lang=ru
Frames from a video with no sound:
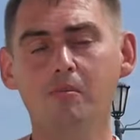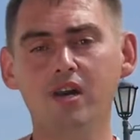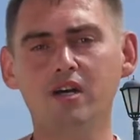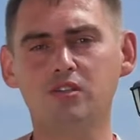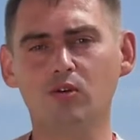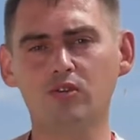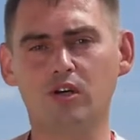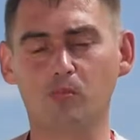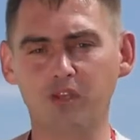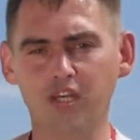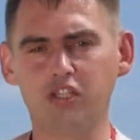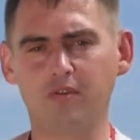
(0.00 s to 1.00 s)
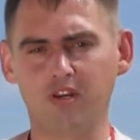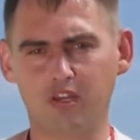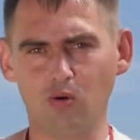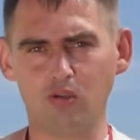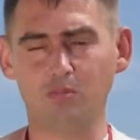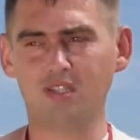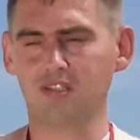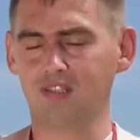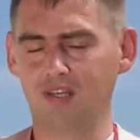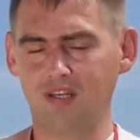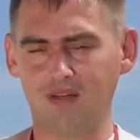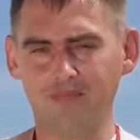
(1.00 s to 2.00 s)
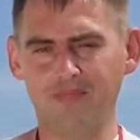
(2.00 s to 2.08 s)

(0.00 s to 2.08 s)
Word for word: были основаны крупнейшие в регионе монастыри –